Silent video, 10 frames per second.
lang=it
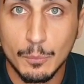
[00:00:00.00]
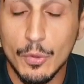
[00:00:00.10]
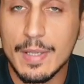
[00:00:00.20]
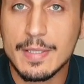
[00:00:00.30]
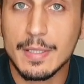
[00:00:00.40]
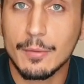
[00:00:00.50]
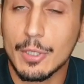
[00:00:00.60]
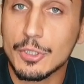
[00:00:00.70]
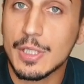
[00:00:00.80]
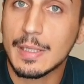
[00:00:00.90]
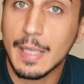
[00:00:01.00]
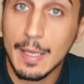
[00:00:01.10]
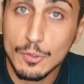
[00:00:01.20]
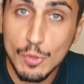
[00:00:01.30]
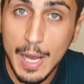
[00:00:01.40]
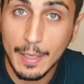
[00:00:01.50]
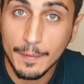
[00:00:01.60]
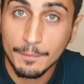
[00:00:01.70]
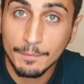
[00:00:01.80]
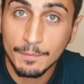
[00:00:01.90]
Può essere una scelta
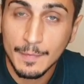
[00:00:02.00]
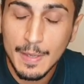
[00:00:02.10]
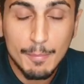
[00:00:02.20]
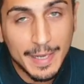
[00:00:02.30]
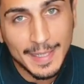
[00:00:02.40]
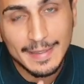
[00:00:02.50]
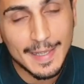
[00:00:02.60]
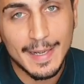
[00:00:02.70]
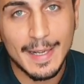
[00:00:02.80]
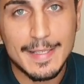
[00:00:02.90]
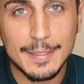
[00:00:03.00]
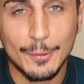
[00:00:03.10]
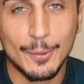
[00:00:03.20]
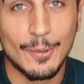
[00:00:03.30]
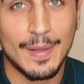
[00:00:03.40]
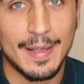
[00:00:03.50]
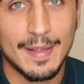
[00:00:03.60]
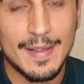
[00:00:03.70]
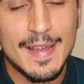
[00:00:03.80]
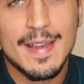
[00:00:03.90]
casuale, ma in realtà ragazzi non lo
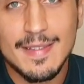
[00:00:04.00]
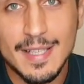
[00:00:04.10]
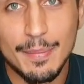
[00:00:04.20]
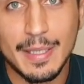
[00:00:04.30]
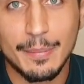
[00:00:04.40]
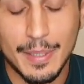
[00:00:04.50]
è. E sapete